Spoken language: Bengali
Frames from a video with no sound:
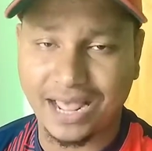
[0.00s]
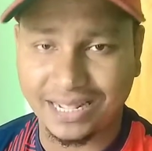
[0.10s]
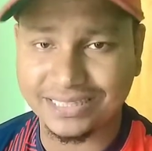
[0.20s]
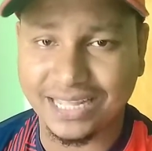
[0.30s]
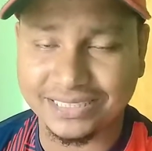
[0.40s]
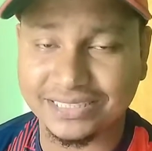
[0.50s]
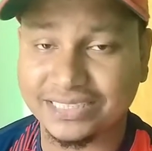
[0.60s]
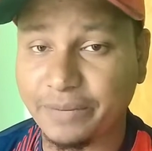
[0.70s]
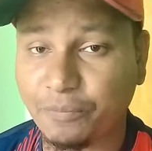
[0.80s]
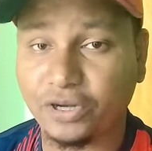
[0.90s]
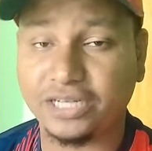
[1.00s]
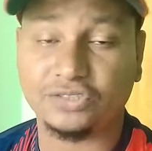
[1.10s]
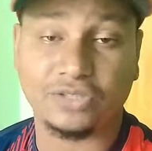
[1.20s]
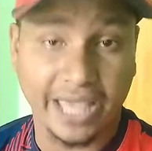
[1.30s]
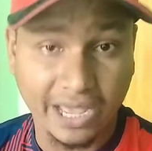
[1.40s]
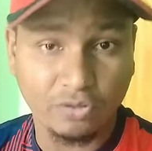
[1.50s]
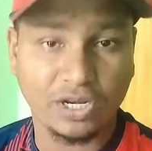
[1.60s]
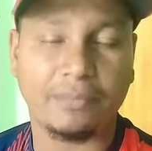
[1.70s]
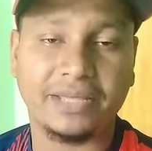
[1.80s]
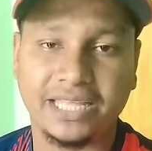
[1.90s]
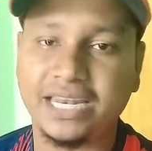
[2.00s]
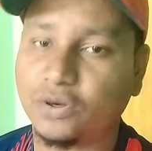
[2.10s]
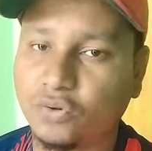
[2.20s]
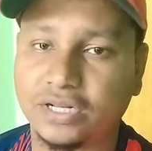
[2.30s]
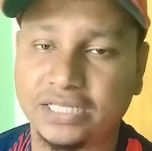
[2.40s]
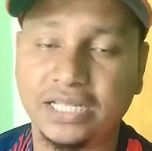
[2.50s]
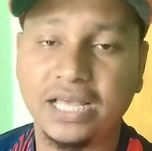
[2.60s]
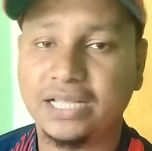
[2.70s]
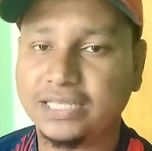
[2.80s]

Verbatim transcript: হাতে আছে সেই পয়েন্টে যদি এখনই আমি ক্লিয়ার করে দিই